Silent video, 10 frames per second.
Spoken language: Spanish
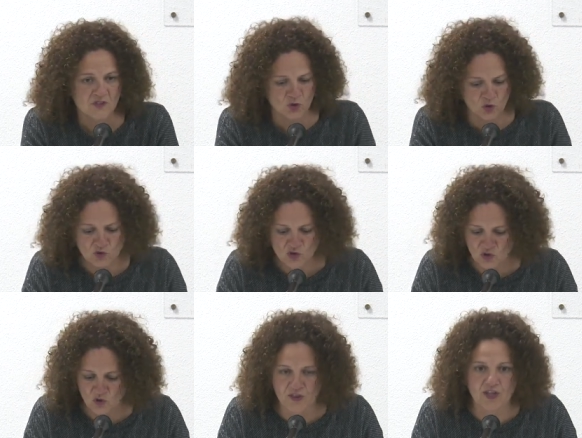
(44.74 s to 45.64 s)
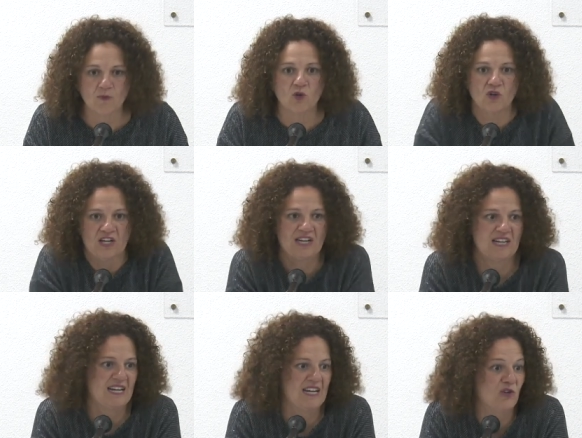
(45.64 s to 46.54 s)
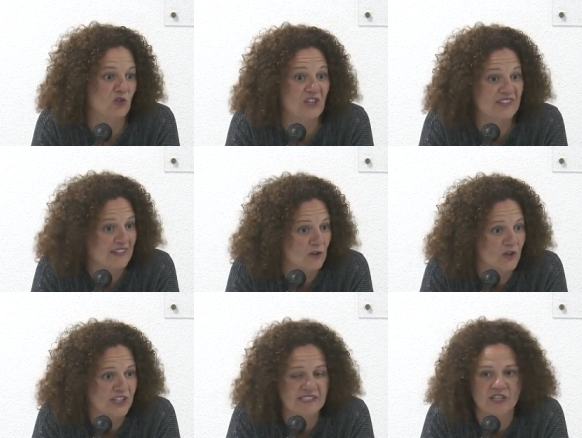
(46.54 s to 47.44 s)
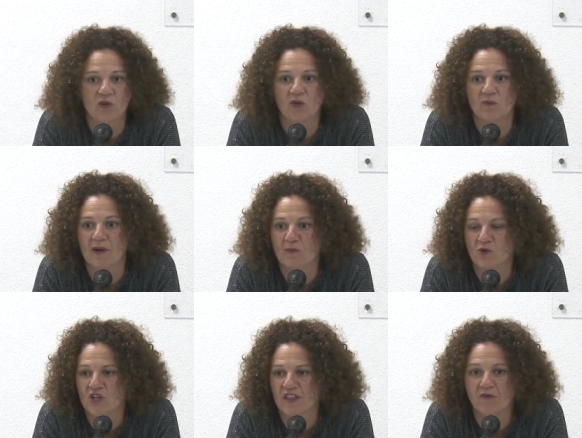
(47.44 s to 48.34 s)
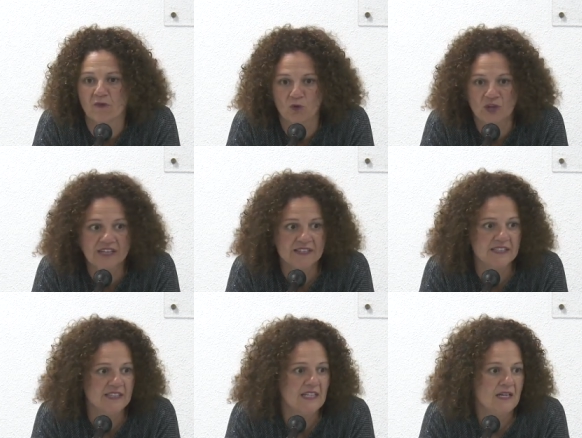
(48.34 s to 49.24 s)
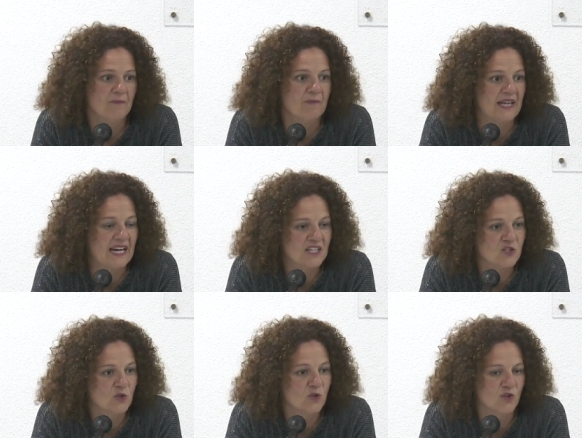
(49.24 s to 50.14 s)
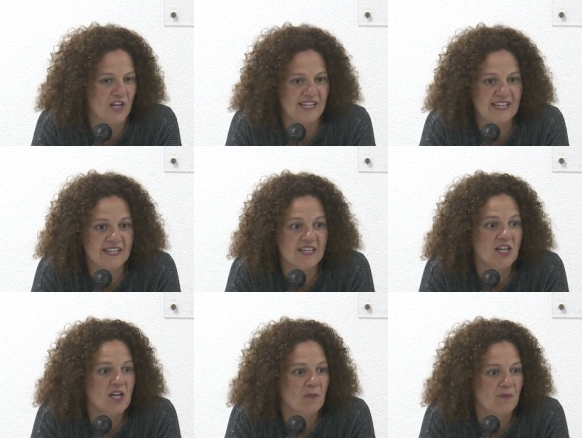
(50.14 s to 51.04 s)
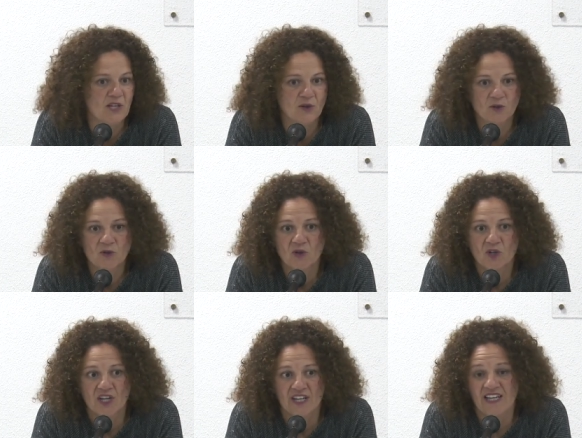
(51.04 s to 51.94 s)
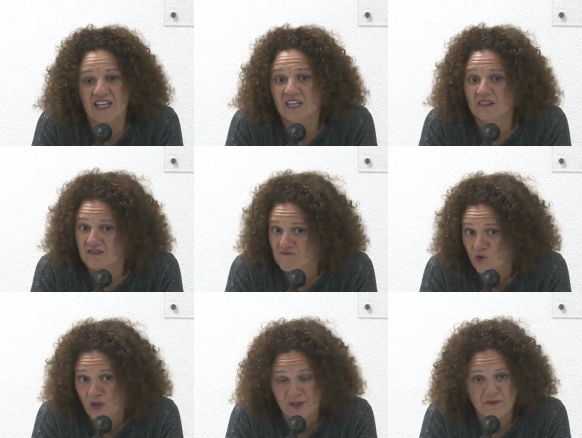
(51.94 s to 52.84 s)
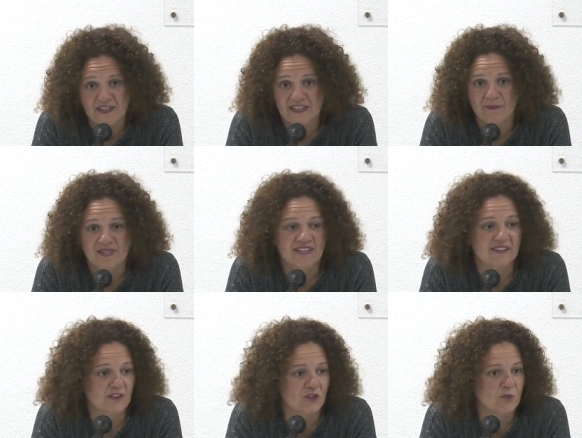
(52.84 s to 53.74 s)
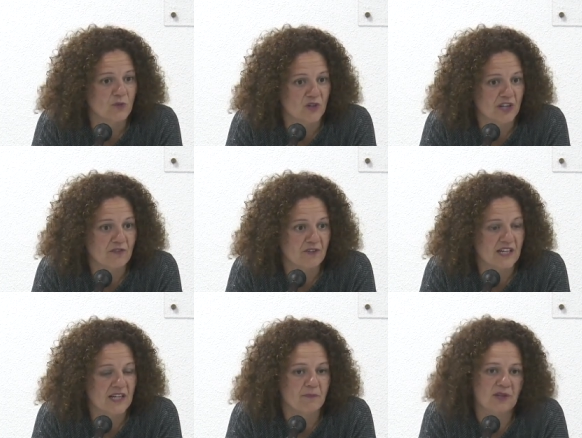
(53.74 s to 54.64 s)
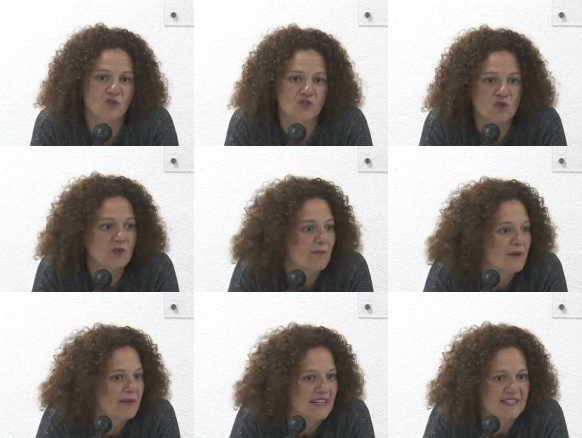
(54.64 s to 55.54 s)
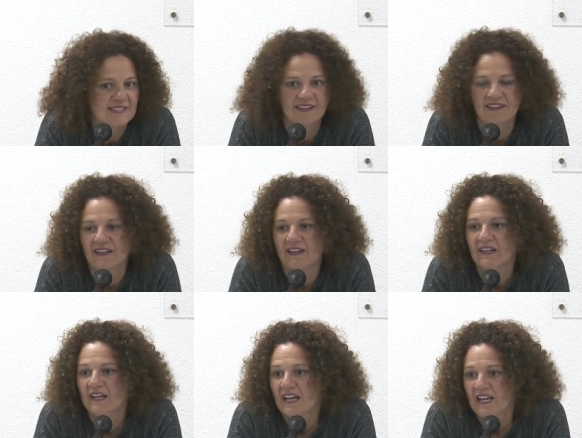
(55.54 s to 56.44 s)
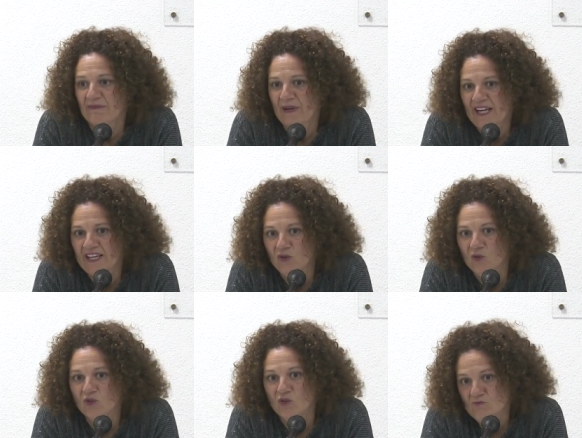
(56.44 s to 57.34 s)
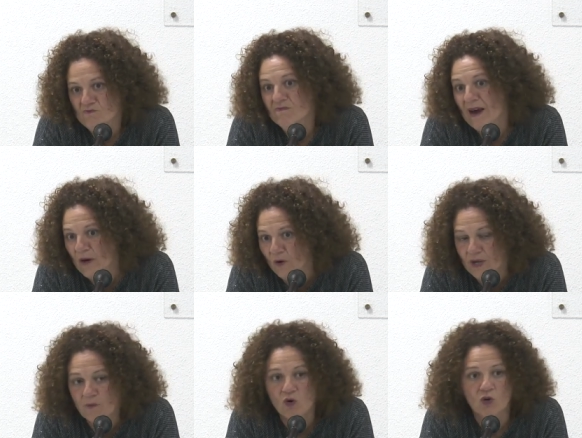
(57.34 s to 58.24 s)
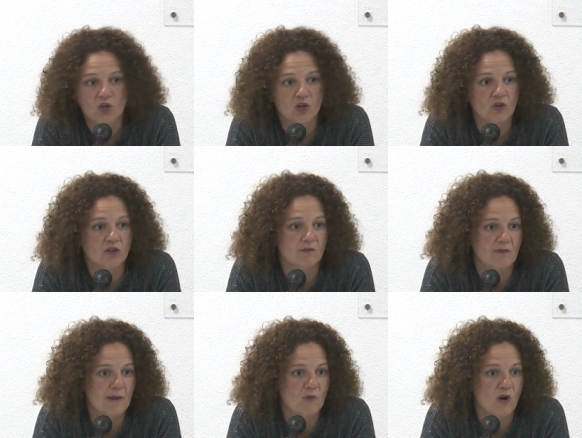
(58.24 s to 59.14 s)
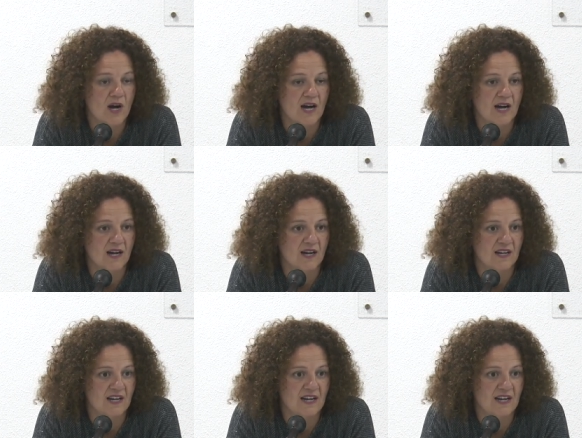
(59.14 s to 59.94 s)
Todos conocemos los tres tenores que hoy vamos a disfrutar, Picasso, Dalí, Miró y no hace falta presentación biográfica, pero sí una breve reseña para que todos valoremos lo que hoy vamos a,